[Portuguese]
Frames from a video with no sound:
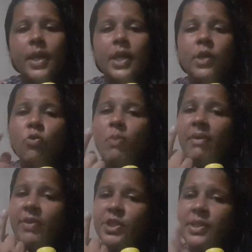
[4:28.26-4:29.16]
E
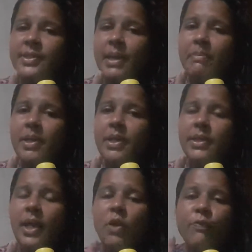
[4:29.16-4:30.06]
uma vez na
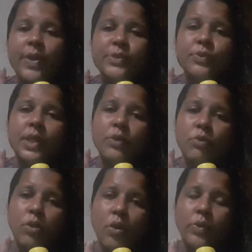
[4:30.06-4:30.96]
semana eu faço o dia do
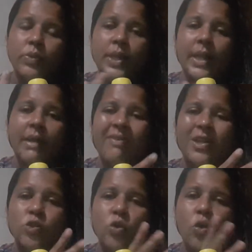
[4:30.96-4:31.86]
cloro, que é
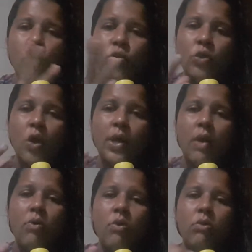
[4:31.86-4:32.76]
lavar todo o
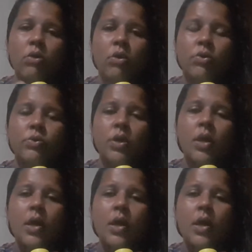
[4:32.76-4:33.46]
local com cloro